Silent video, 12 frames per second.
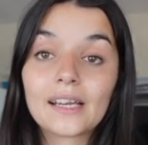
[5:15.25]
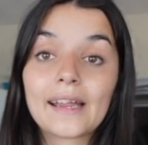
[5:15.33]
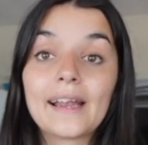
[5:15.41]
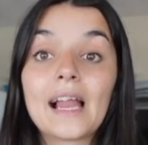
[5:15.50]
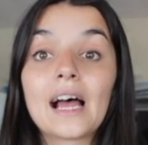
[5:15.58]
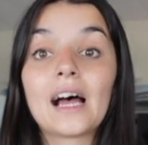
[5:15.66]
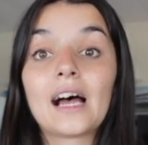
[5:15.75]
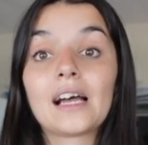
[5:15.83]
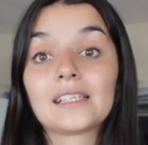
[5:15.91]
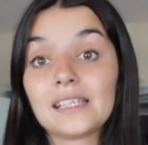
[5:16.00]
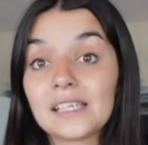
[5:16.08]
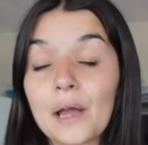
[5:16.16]
que la
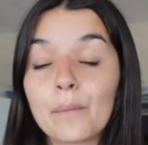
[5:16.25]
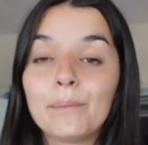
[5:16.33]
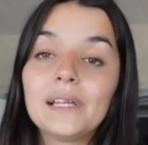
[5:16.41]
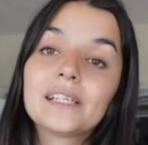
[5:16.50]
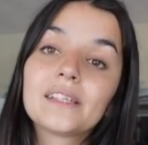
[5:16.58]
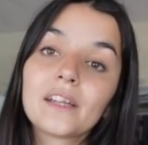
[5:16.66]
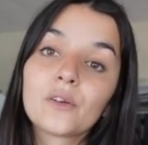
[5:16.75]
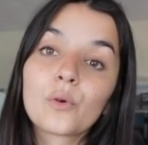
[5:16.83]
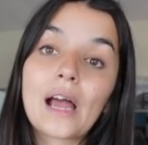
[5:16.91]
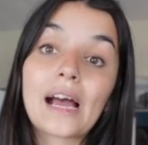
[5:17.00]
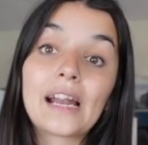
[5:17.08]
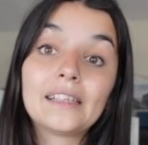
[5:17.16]
silla Plis tiene
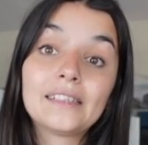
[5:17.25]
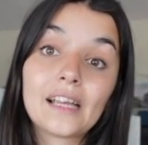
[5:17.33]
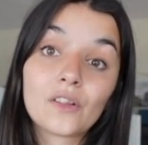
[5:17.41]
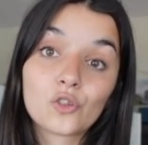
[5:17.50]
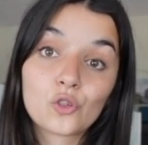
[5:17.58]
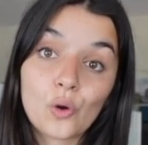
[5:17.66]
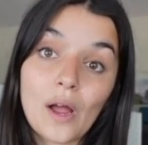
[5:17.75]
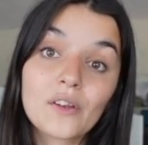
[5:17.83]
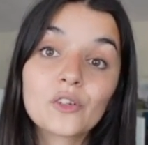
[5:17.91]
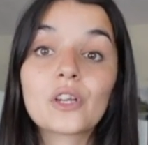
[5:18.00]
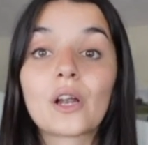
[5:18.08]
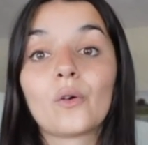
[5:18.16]
una garantía de 8
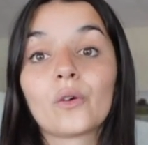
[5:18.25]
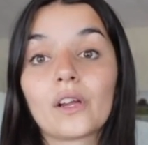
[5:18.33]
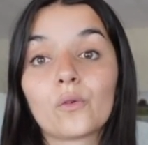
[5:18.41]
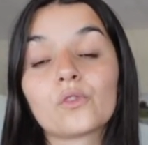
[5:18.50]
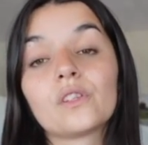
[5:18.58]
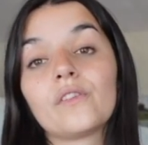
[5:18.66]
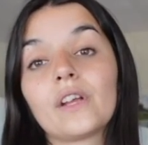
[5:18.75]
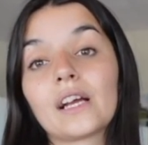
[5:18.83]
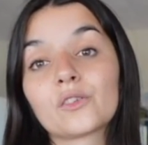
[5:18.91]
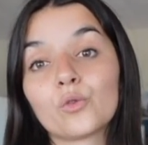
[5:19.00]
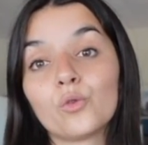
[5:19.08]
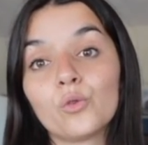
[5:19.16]
años, algo que justifica
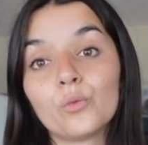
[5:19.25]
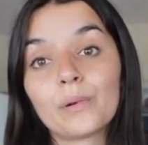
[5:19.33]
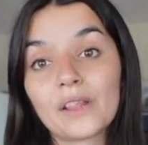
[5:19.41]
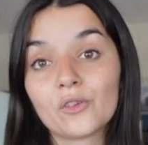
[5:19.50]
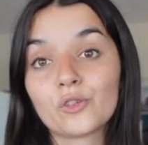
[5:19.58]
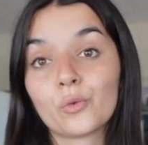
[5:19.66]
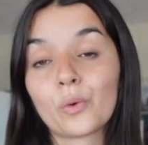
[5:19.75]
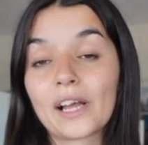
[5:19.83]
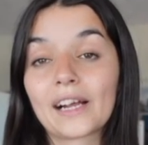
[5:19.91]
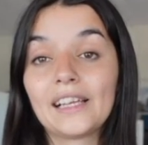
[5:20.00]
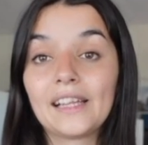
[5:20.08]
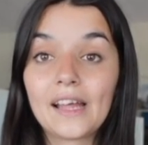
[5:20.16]
su precio y su buena
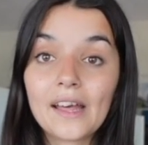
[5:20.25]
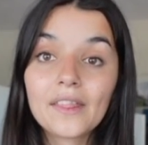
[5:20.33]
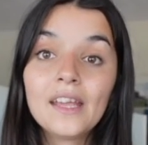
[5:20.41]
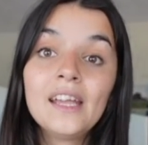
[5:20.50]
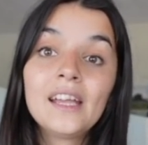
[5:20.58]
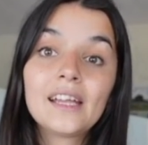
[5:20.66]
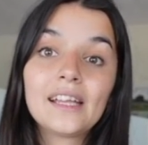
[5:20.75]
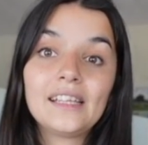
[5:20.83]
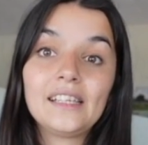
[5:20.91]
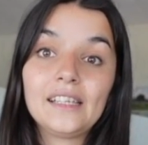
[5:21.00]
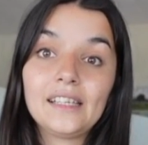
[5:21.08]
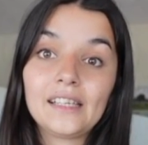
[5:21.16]
calidad.
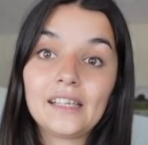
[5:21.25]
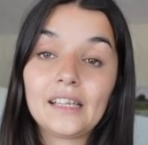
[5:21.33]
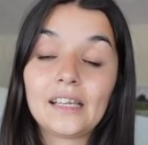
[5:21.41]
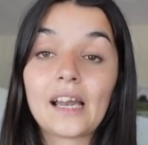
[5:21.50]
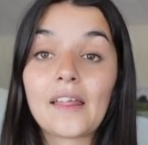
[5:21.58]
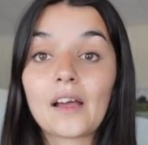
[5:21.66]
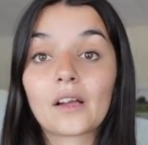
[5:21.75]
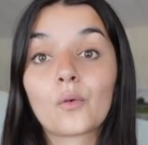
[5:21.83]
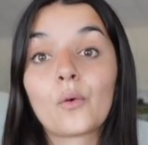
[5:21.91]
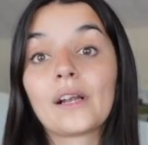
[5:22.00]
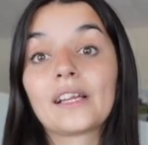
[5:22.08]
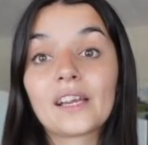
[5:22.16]
Y nada,
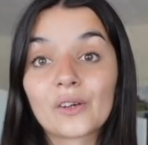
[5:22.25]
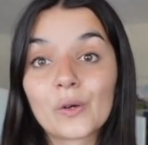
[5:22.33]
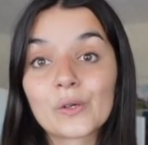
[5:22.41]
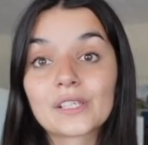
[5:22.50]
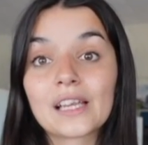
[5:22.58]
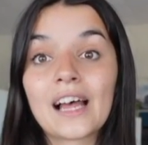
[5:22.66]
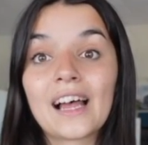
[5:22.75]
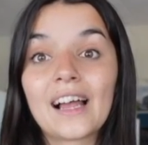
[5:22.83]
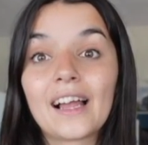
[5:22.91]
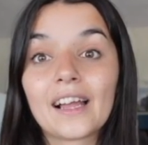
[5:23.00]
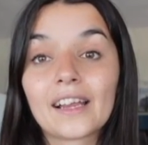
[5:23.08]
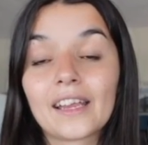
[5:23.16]
cualquier
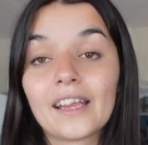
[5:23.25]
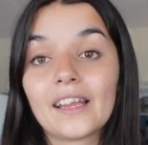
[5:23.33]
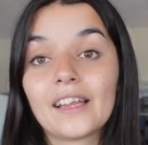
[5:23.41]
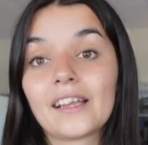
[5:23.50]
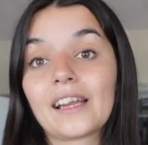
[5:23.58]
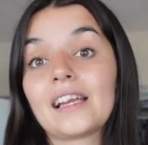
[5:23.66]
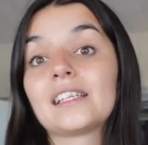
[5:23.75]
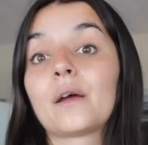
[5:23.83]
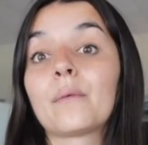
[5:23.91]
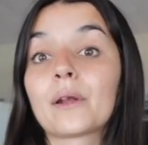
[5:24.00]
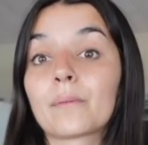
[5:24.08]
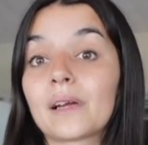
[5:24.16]
cosa que queráis
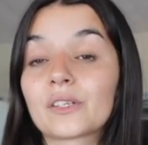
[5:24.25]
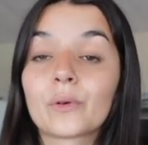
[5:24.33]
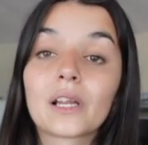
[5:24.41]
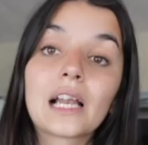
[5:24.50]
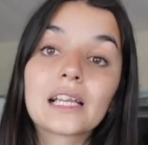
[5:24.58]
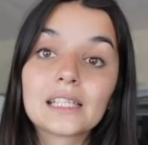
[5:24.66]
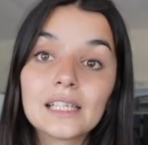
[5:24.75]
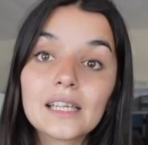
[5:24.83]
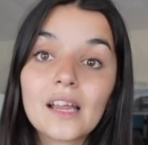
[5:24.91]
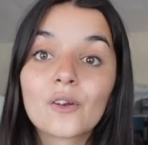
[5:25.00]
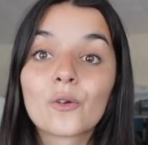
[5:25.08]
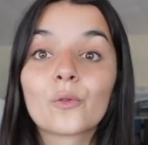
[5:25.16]
saber más sobre la
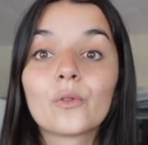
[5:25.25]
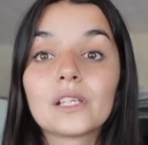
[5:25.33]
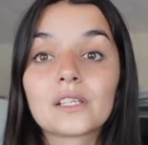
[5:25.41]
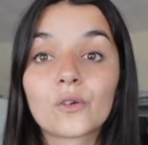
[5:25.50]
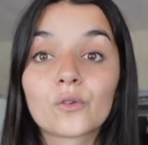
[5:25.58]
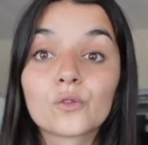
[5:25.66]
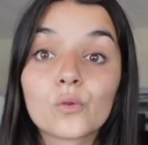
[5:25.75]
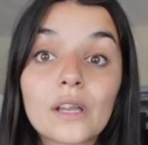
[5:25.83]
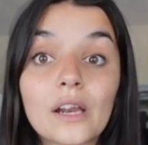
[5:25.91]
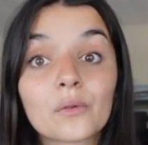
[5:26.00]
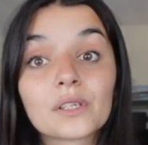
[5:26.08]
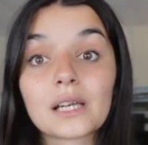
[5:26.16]
silla, no dudéis en
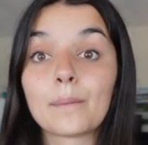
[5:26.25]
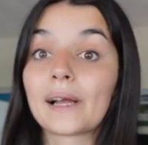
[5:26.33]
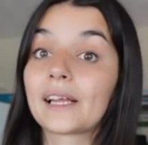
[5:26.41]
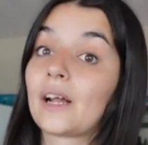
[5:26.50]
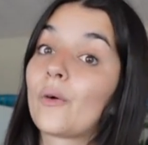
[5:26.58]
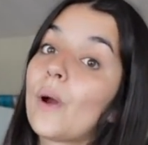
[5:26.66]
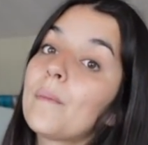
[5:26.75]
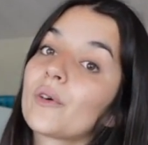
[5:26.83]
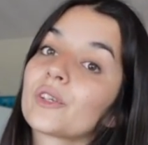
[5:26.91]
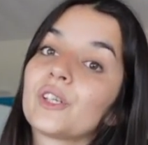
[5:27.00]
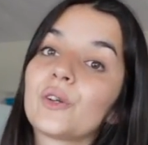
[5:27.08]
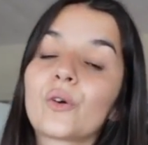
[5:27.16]
consultar nuestra página web
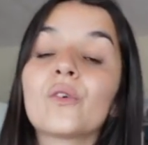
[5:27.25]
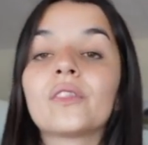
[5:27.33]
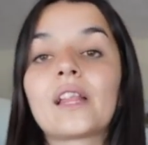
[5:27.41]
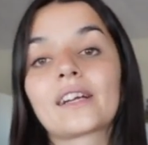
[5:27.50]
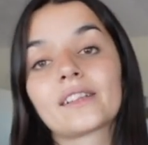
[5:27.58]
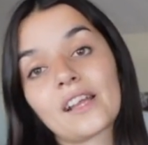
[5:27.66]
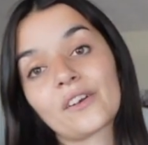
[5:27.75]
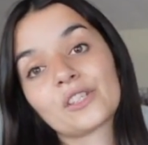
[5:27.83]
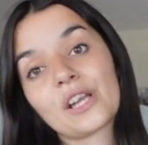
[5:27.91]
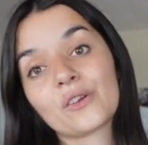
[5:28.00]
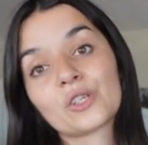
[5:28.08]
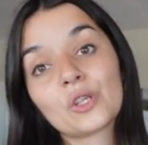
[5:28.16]
o si no,
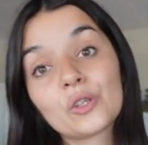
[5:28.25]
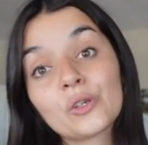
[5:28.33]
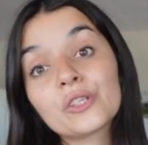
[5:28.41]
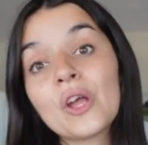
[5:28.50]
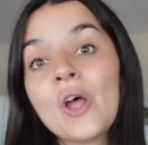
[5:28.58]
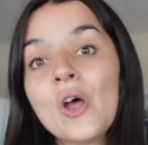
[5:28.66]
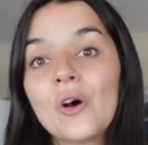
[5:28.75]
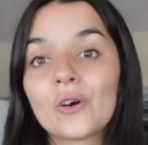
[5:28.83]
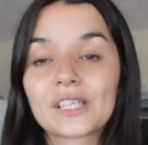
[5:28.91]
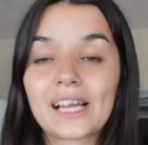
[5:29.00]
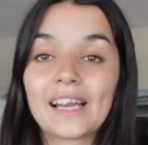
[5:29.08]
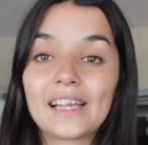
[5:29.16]
contactarnos a nosotros.
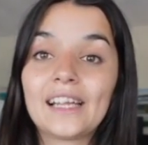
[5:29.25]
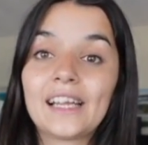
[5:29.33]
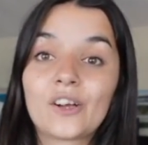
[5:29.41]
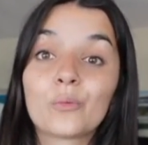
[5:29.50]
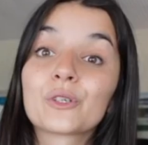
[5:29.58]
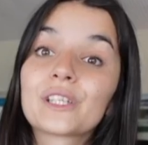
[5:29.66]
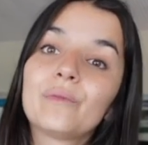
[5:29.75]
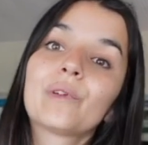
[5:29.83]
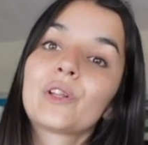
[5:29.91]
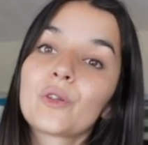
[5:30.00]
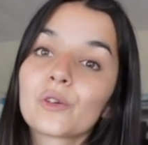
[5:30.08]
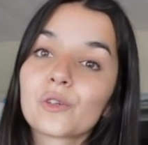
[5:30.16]
Os dejaré, como siempre,
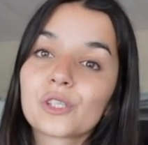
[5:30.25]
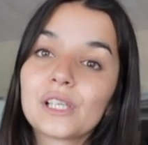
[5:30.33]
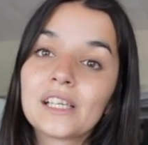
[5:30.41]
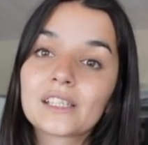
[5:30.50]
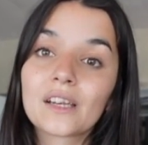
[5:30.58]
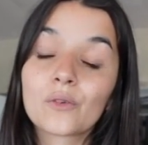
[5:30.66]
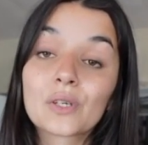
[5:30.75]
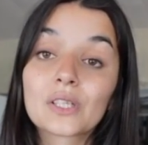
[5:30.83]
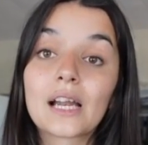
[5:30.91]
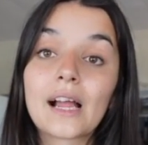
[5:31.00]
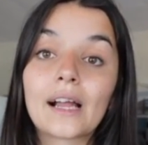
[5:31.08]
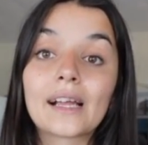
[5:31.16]
todos los links en
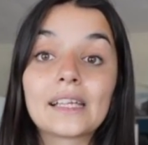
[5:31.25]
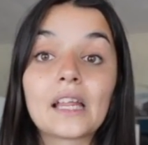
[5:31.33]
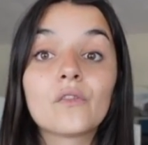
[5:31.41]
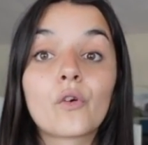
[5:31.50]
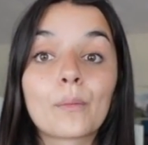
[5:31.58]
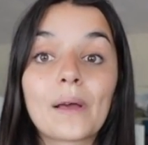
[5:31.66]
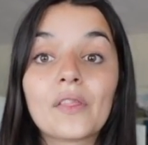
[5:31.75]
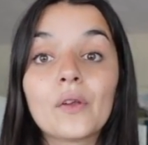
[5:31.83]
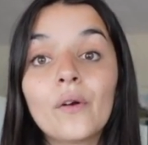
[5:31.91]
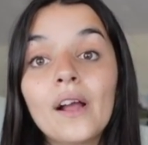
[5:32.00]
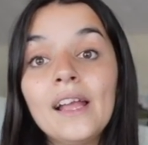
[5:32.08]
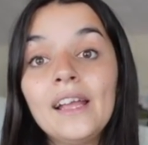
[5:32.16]
nuestra cajita de
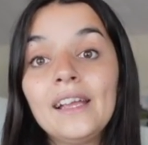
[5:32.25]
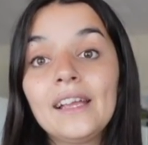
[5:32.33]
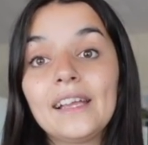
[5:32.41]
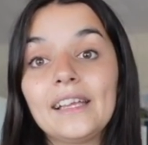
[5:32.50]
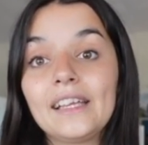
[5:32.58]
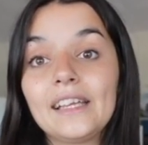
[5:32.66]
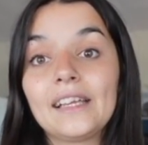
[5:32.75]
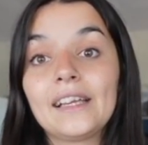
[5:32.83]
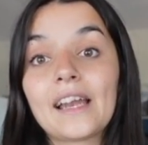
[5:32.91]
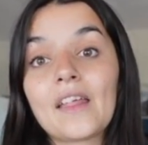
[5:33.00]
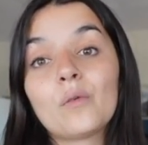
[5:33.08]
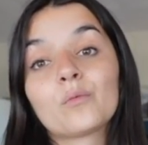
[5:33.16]
información. Y
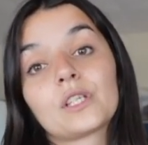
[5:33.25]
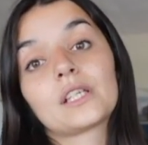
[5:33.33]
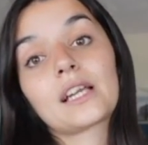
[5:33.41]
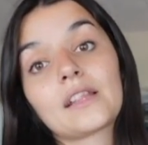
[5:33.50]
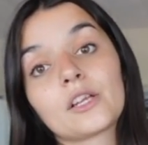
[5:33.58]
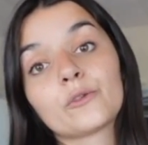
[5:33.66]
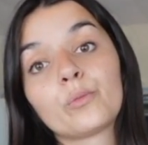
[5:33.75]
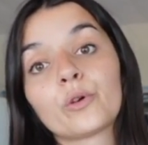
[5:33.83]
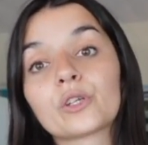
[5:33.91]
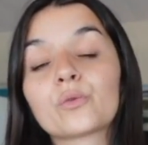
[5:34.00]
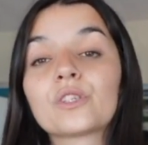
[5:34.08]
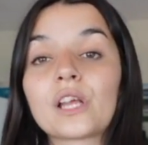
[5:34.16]
nada, muchas Muchas gracias por
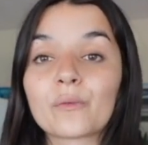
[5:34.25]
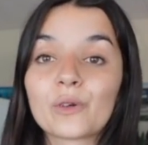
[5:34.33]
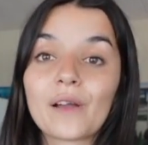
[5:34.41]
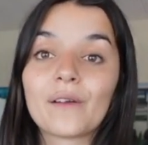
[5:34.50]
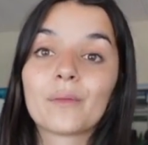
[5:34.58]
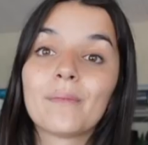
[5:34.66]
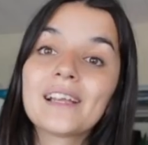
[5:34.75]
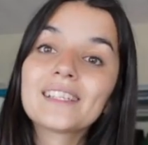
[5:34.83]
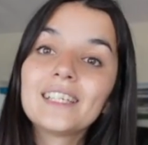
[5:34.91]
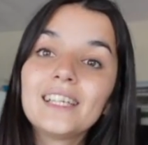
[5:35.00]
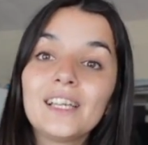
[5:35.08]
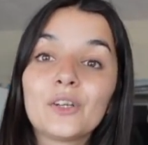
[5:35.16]
escucharme una vez
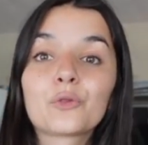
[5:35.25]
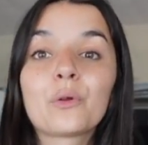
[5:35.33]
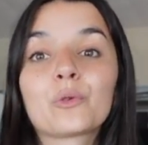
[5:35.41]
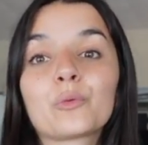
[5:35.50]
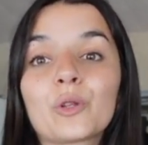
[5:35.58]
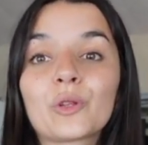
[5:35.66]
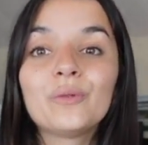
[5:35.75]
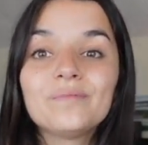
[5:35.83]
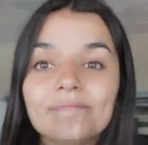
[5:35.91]
más y nos vemos pronto.